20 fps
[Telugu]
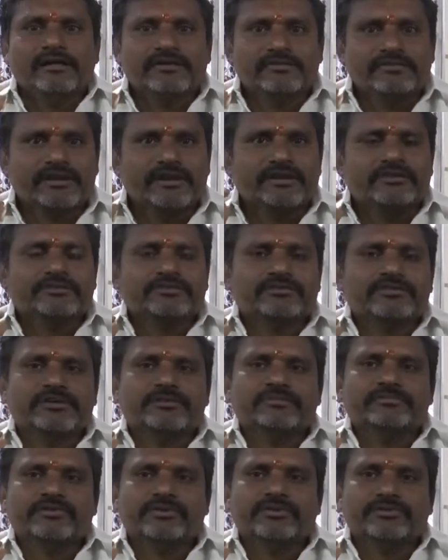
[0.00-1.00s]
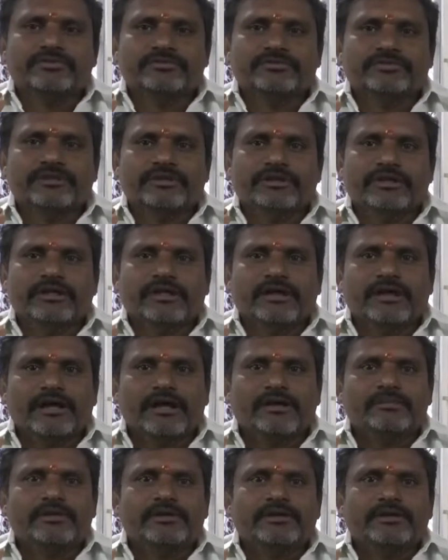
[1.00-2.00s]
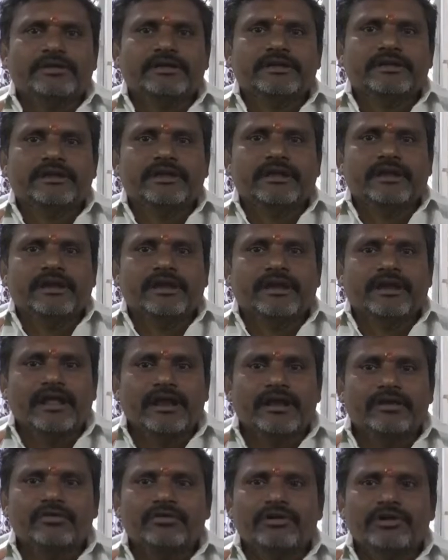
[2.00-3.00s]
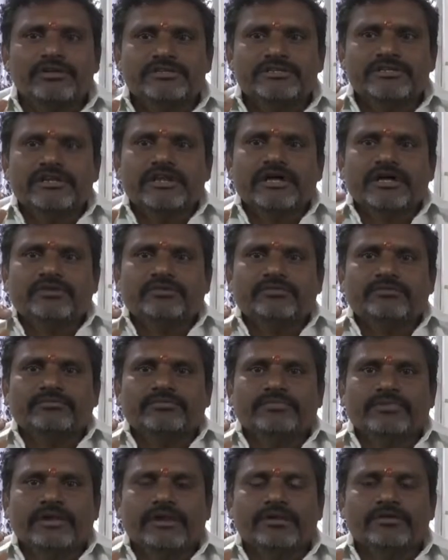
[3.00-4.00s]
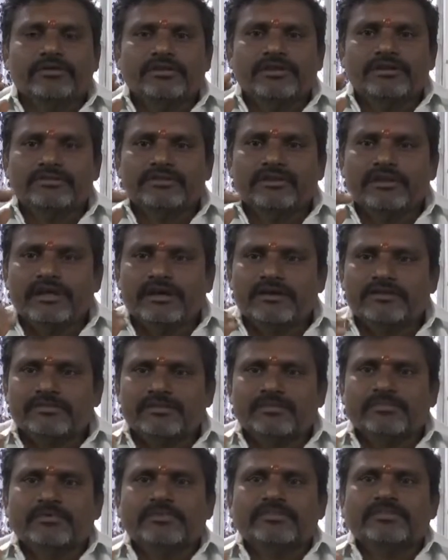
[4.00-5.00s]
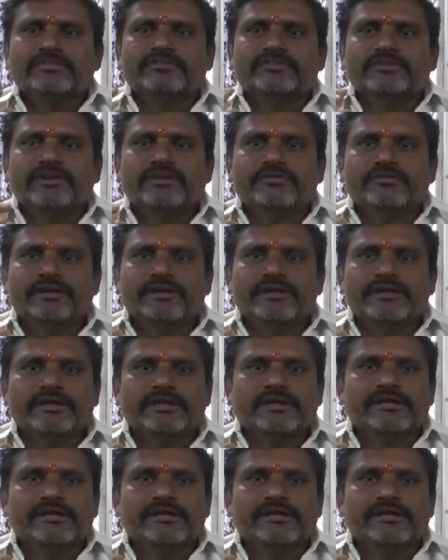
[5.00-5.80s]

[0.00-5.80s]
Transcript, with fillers: సెలెక్ట్ చేయడం జరుగుతుంది కాబట్టి నల్లగొండ జిల్లాలో నల్లగొండ జిల్లాకు సంబంధించినటువంటి